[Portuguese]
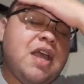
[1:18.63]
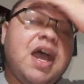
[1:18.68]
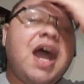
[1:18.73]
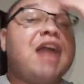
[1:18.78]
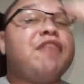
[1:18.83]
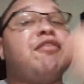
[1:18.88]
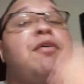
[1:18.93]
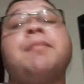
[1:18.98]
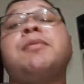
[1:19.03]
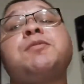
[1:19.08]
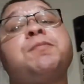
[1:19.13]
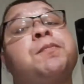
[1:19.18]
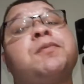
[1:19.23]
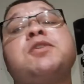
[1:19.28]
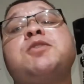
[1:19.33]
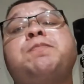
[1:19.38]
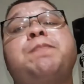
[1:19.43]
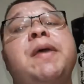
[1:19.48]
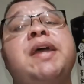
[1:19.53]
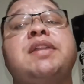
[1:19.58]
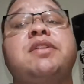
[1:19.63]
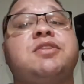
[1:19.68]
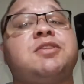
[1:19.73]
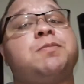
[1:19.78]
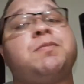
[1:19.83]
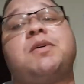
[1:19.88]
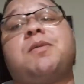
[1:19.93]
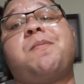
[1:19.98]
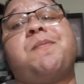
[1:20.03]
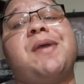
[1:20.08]
Aí vamos para os pênaltis,
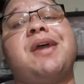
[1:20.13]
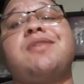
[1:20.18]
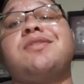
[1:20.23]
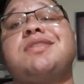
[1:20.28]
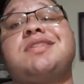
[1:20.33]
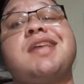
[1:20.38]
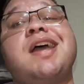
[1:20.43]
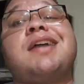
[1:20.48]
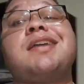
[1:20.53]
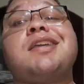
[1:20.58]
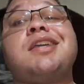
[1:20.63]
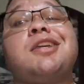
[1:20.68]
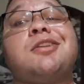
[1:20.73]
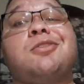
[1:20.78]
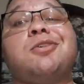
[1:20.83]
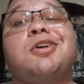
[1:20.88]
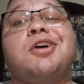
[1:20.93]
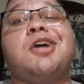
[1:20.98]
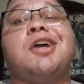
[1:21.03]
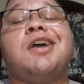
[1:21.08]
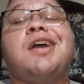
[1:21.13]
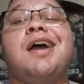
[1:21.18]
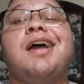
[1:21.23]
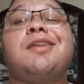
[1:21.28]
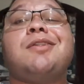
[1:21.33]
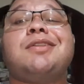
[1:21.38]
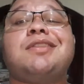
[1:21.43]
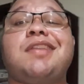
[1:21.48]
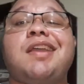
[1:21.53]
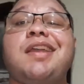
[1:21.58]
mano. Pênaltis é aquilo, é
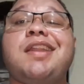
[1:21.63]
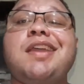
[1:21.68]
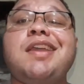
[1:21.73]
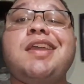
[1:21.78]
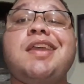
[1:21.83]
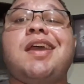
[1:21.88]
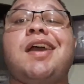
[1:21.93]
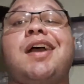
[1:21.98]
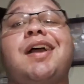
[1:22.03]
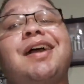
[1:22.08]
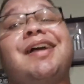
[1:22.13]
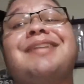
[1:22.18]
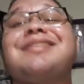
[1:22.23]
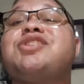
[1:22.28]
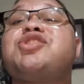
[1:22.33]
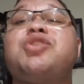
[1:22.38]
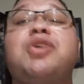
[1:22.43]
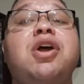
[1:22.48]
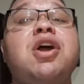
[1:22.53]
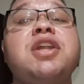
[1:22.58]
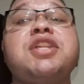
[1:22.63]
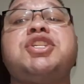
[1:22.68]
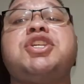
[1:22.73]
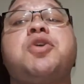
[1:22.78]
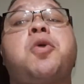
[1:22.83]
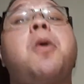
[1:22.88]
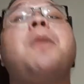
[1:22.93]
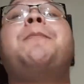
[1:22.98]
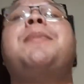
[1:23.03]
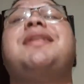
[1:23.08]
loteria, é sorte,
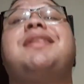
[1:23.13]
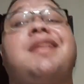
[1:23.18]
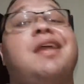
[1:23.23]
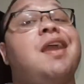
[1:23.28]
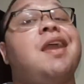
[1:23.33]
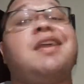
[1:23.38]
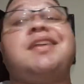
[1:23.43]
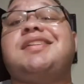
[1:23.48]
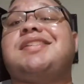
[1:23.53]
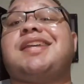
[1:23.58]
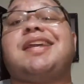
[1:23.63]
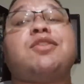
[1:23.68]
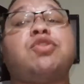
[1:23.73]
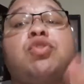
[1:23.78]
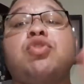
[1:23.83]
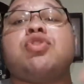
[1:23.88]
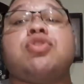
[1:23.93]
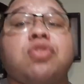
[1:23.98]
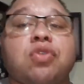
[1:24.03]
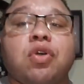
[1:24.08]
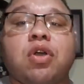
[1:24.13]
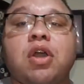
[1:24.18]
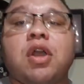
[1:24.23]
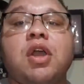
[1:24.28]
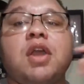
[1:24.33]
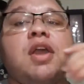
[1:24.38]
competência, é tudo.